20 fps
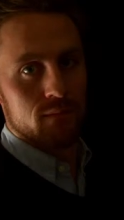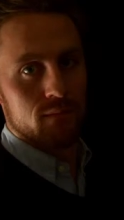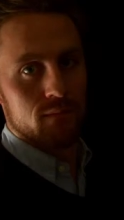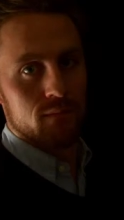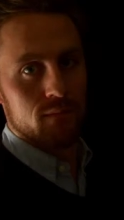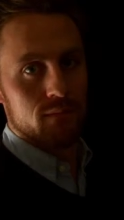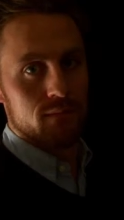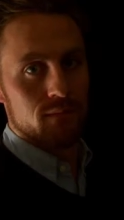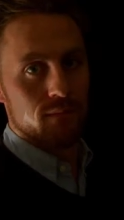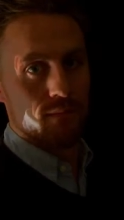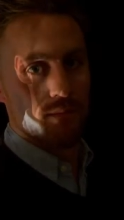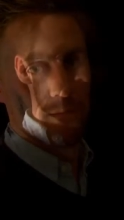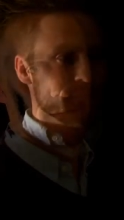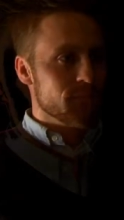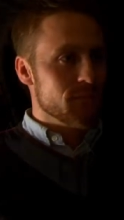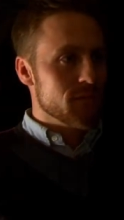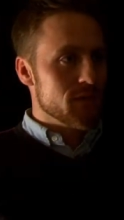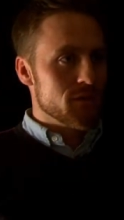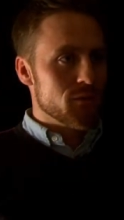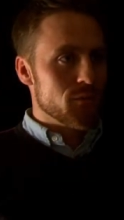darf nicht mit
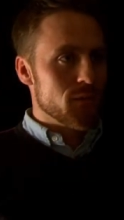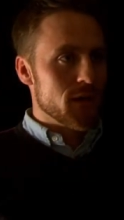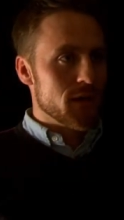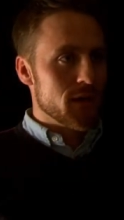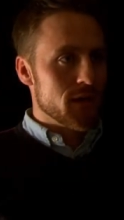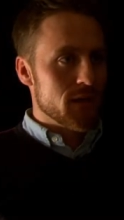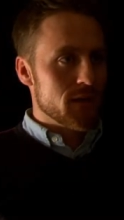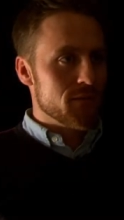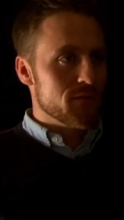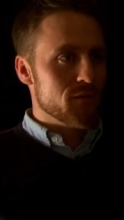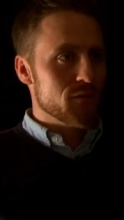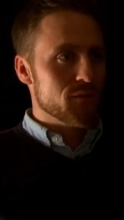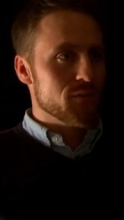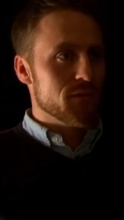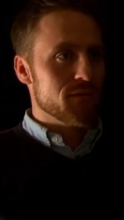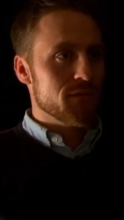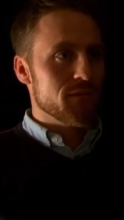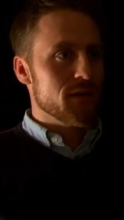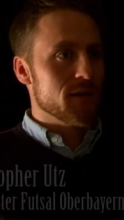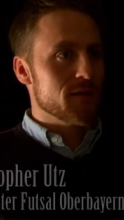dem normalen
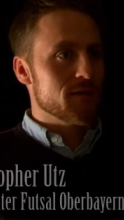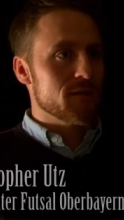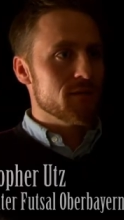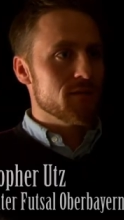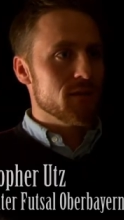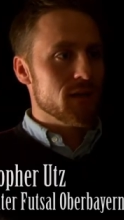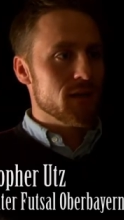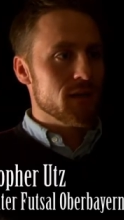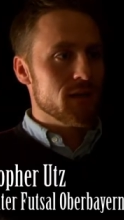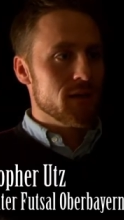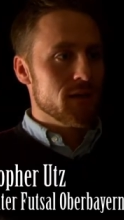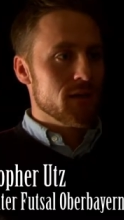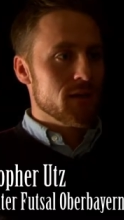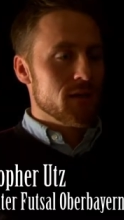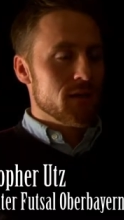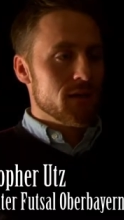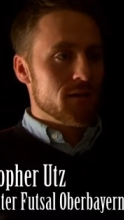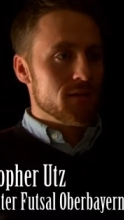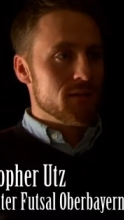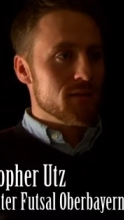Hallenfußball verwechselt werden.
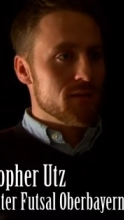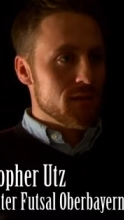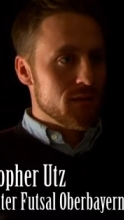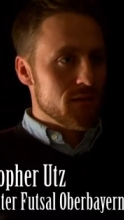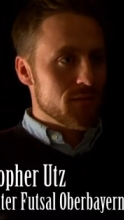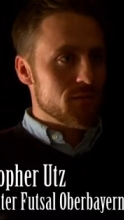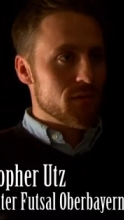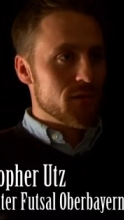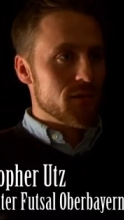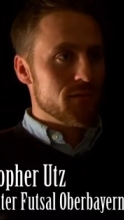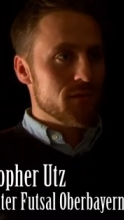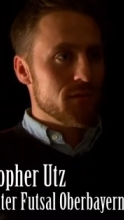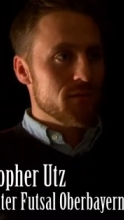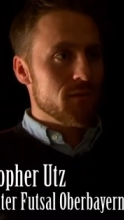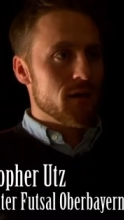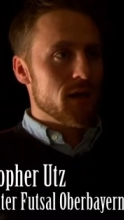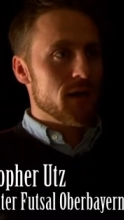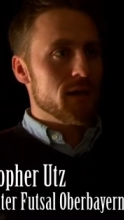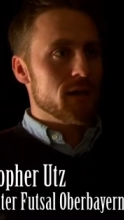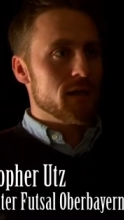Es ist die von der
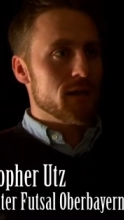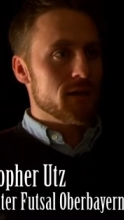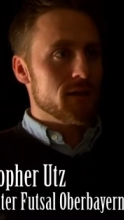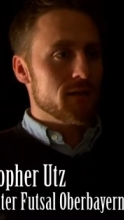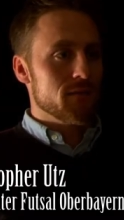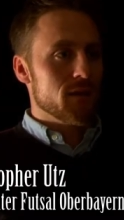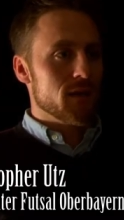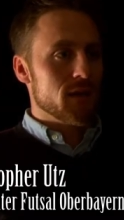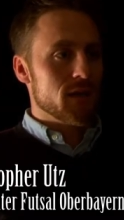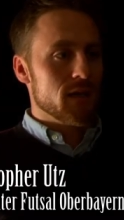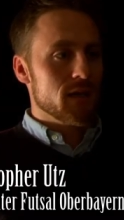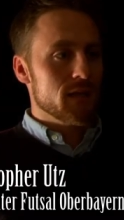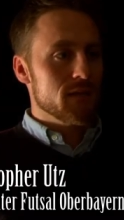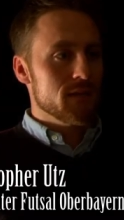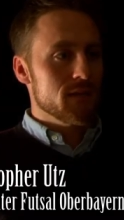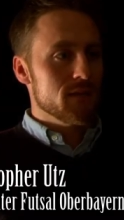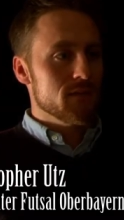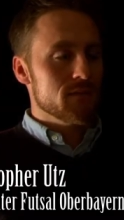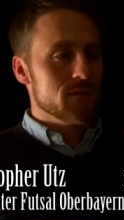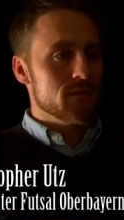FIFA anerkannte
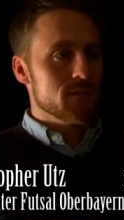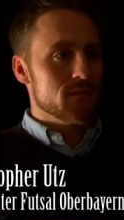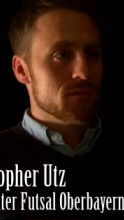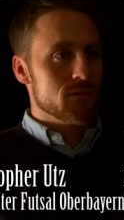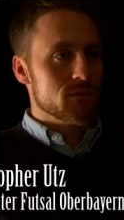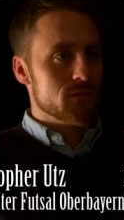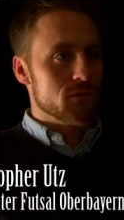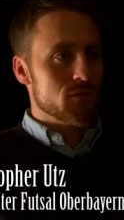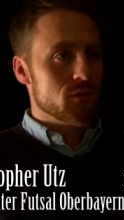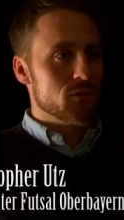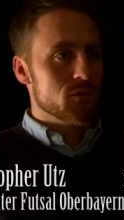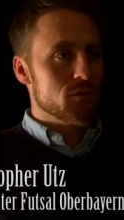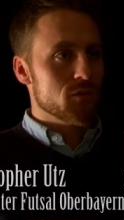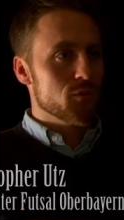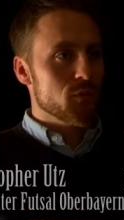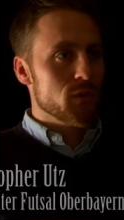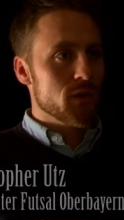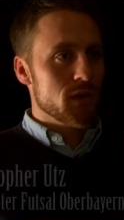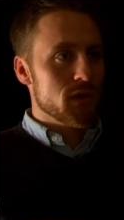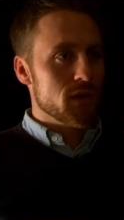Variante und kommt
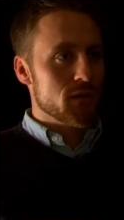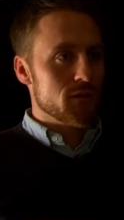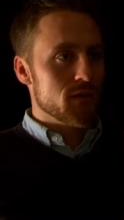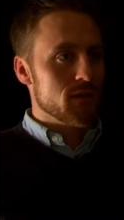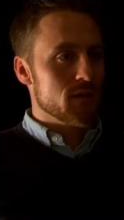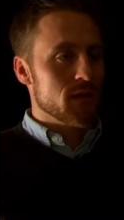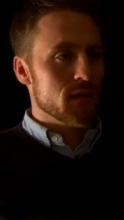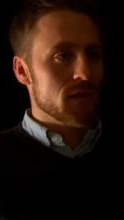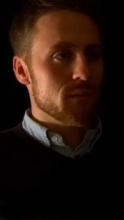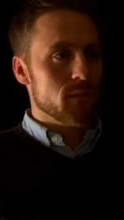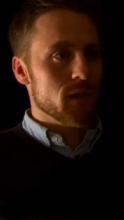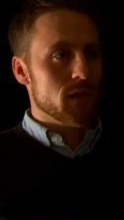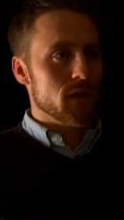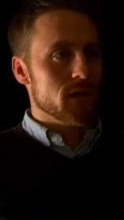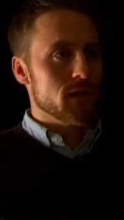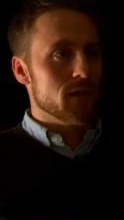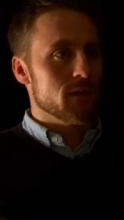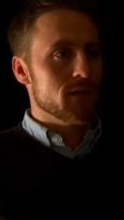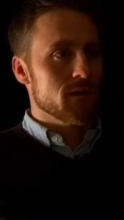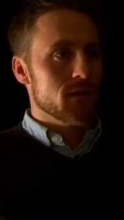ursprünglich aus
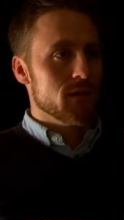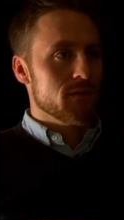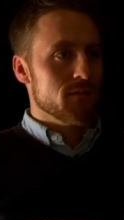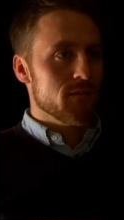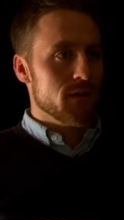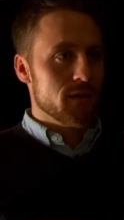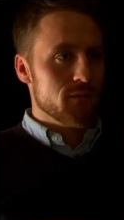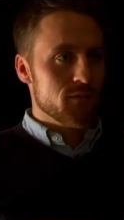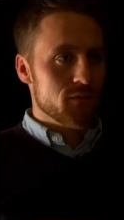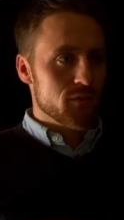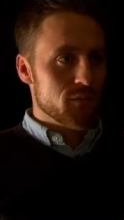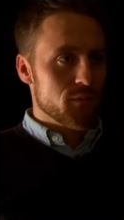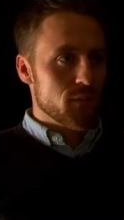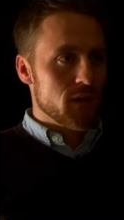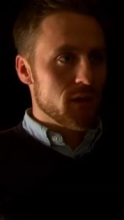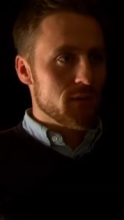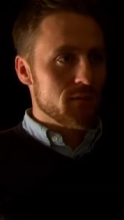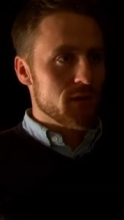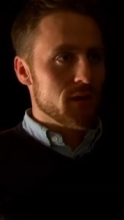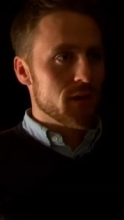Lateinamerika.
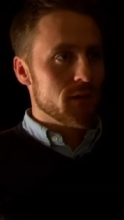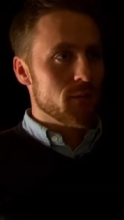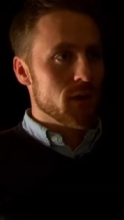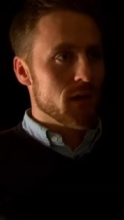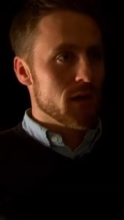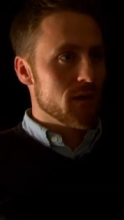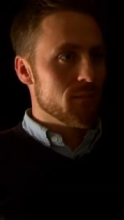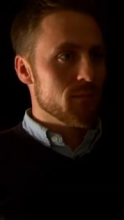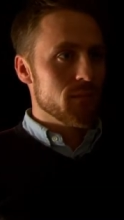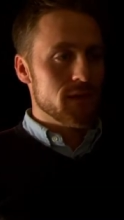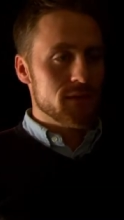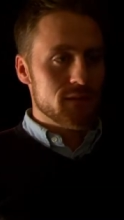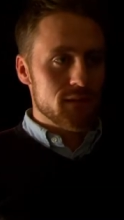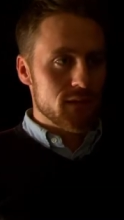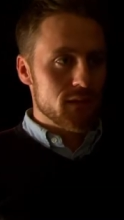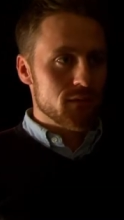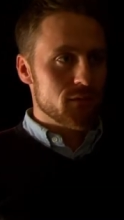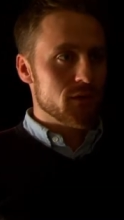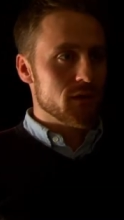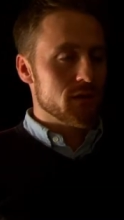Weltfußballer wie Neymar,
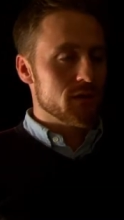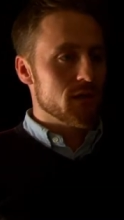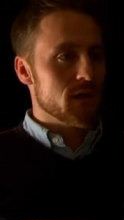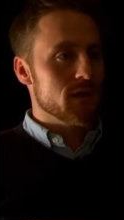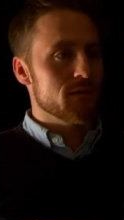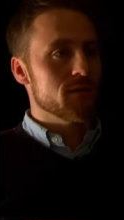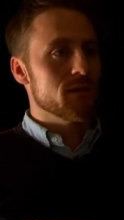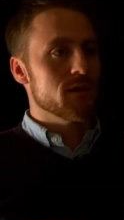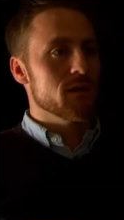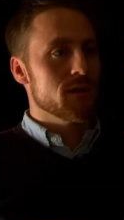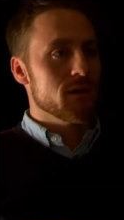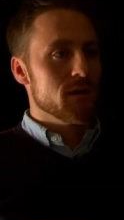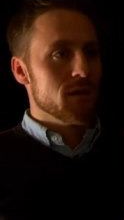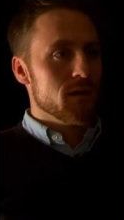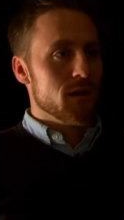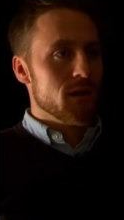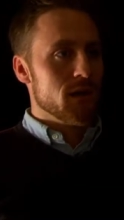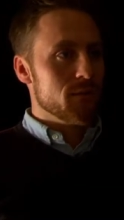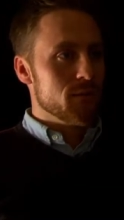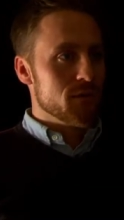Messi oder Xavi
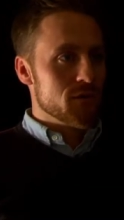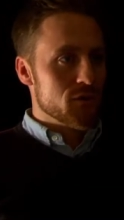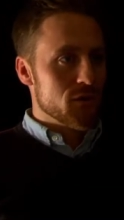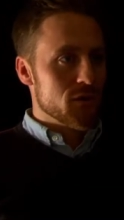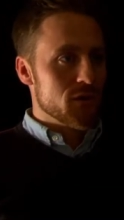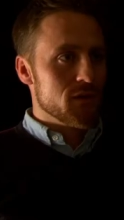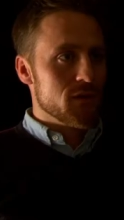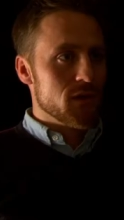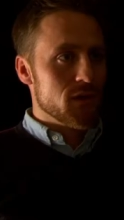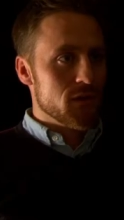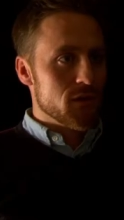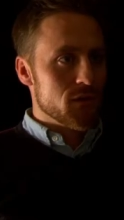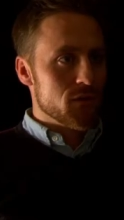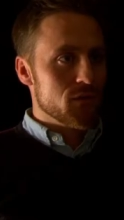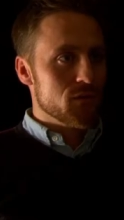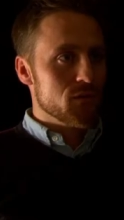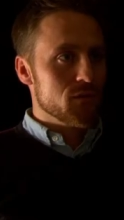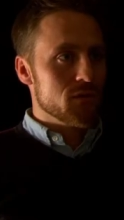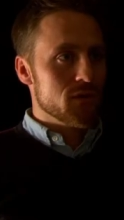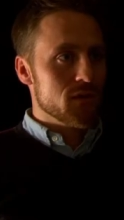haben das schon in ihrer
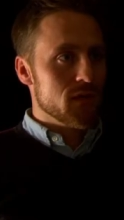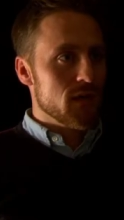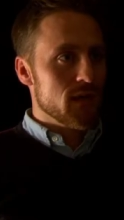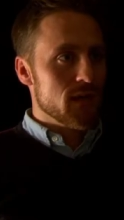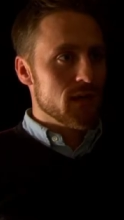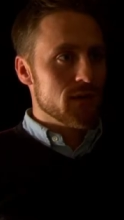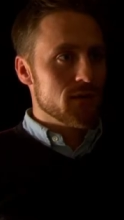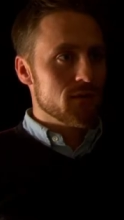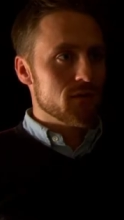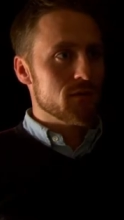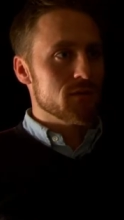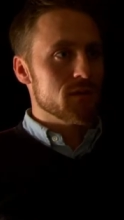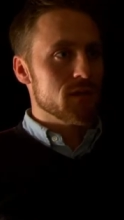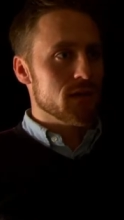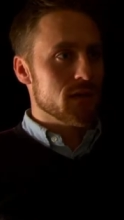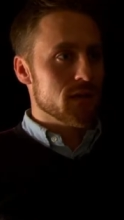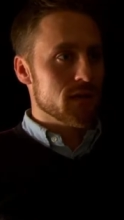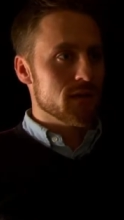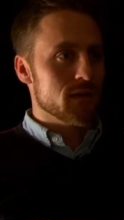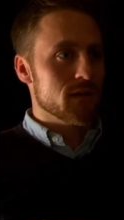Jugend gelernt und
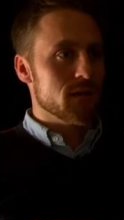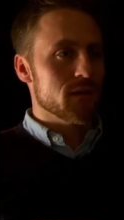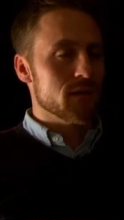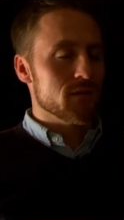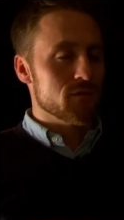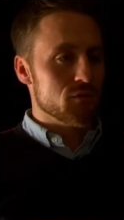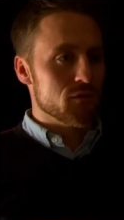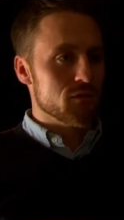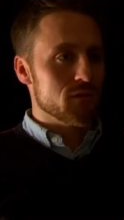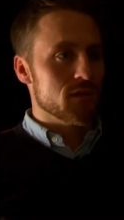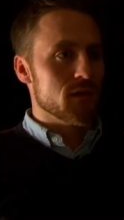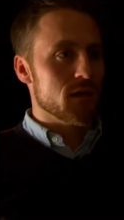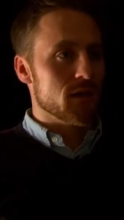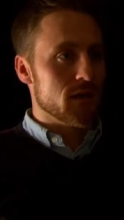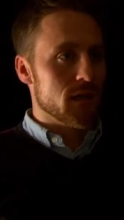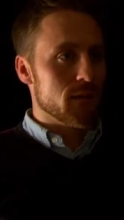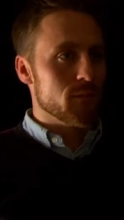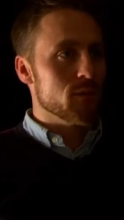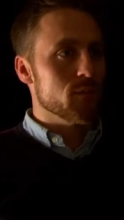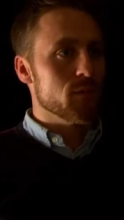ihre Karriere
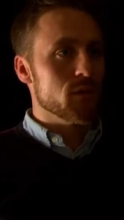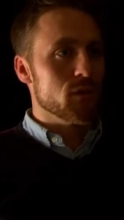sozusagen damit